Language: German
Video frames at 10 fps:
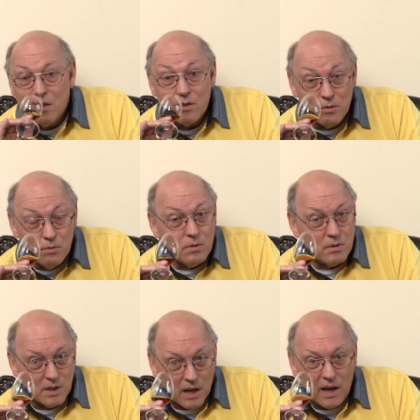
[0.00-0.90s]

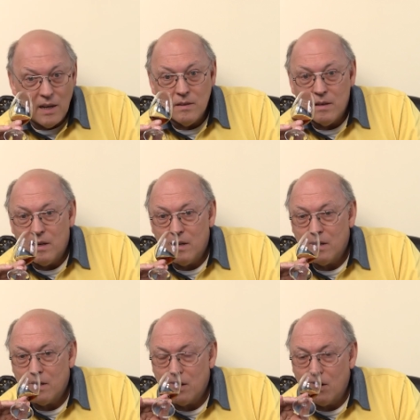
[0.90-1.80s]
Süß, ja.
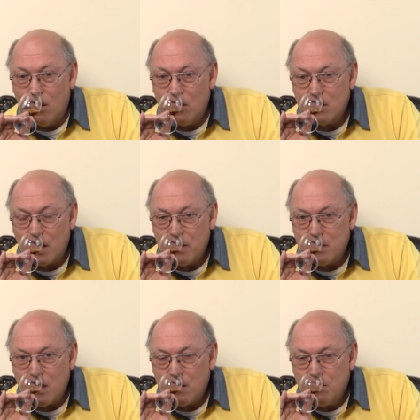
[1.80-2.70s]
Und
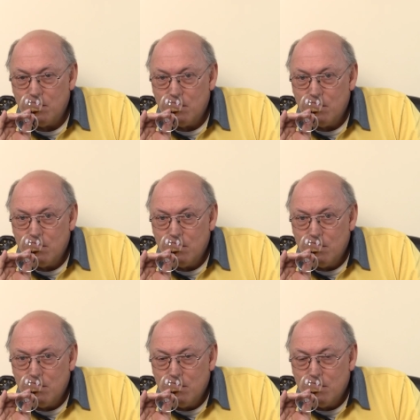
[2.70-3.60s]
dahinter
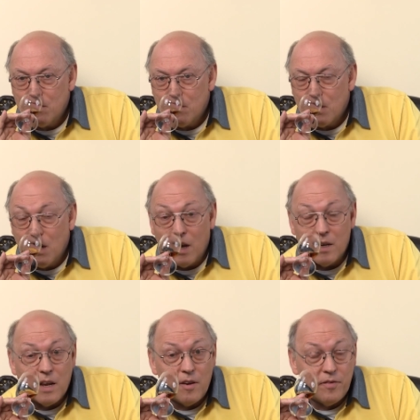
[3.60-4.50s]

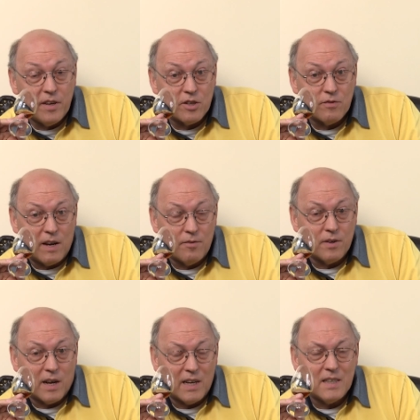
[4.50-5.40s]
ein heftiger Schwall
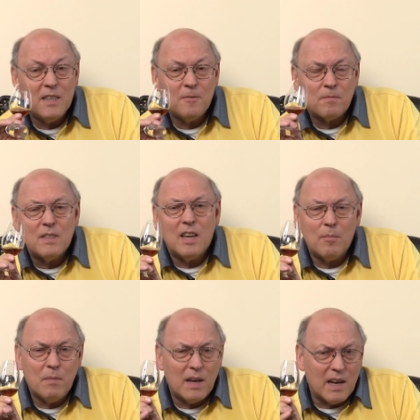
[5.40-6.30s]
von Eiche. Ich
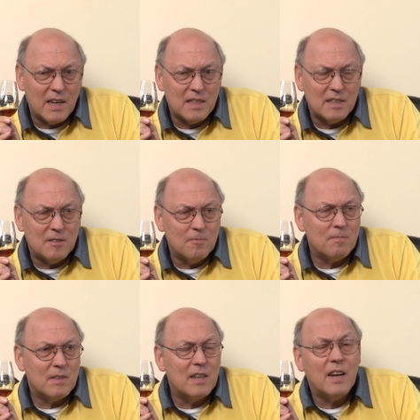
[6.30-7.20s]
habe mal
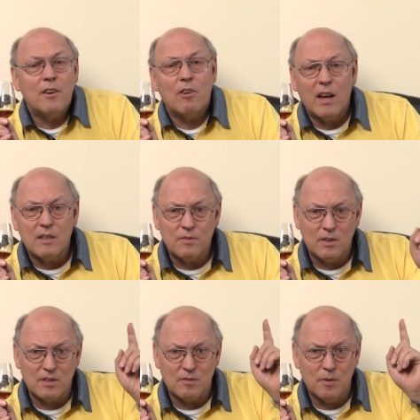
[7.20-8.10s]
einen Glen Grant
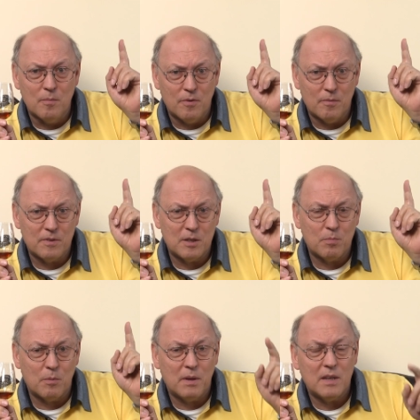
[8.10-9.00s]
von
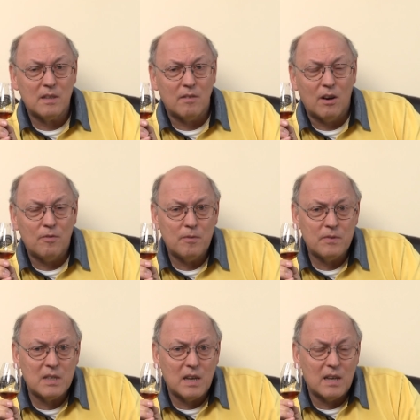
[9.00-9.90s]
1955 probiert, der war auch
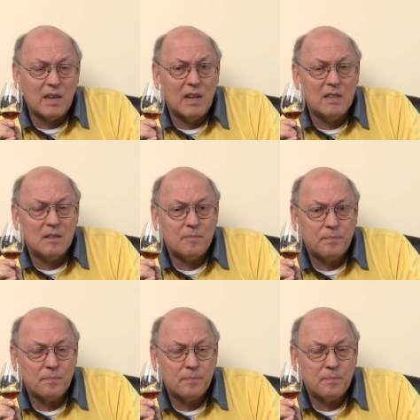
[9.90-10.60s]
50 Jahre alt.